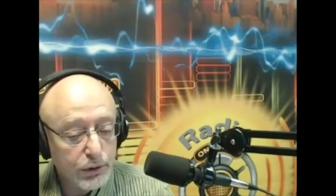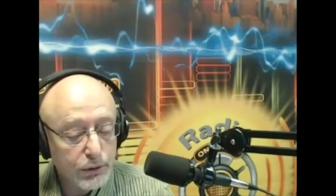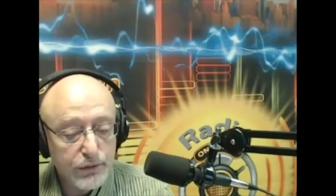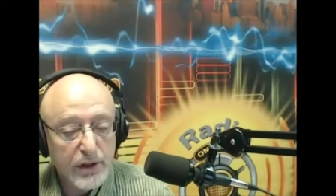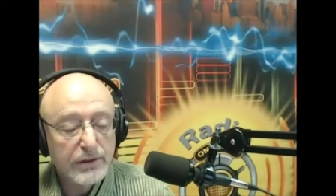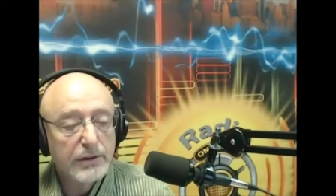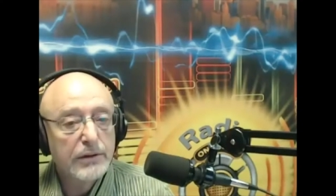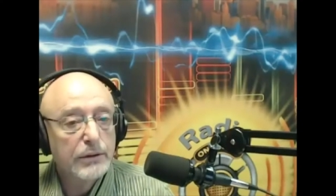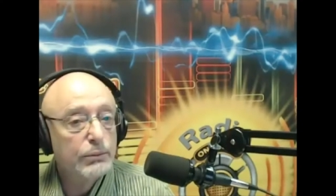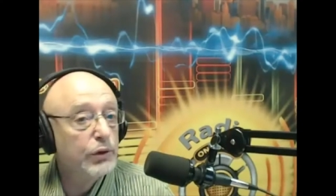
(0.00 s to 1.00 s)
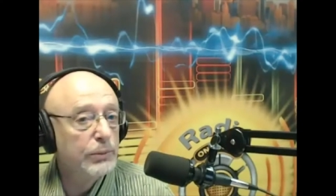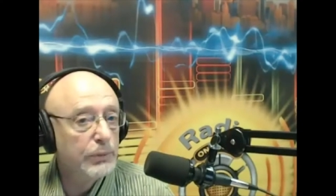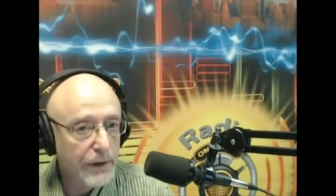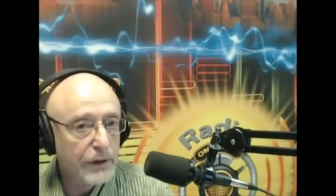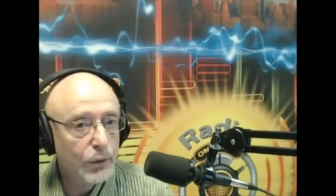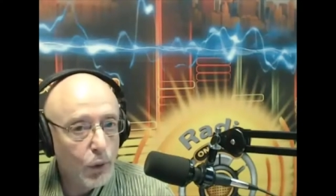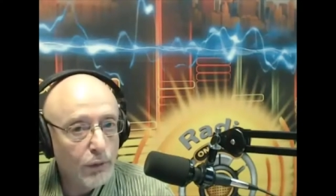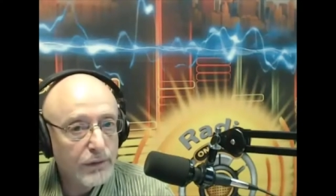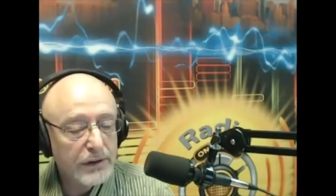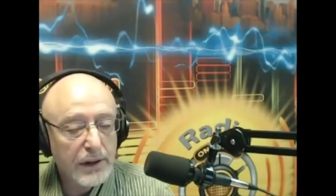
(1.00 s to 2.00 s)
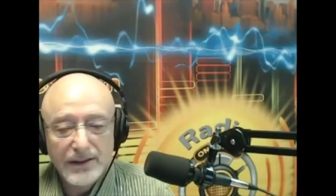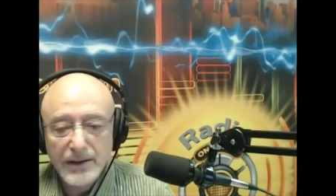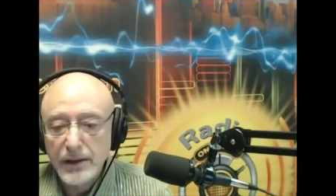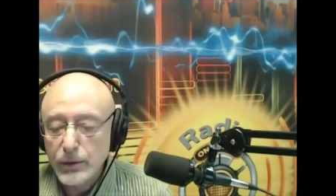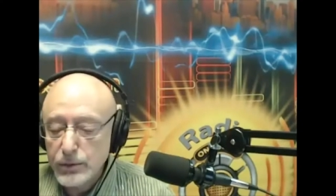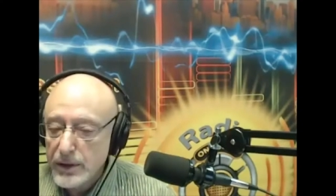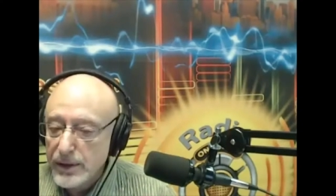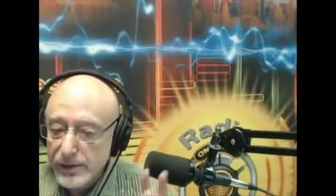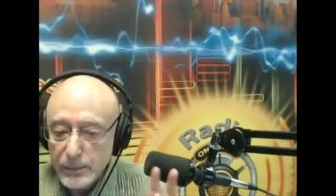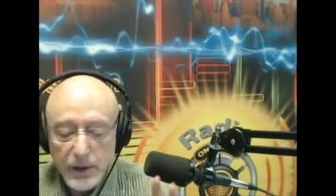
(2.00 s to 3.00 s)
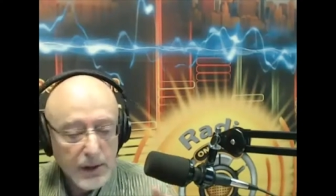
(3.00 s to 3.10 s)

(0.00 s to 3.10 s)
в частности, будем говорить духовности, хотя это вот слишком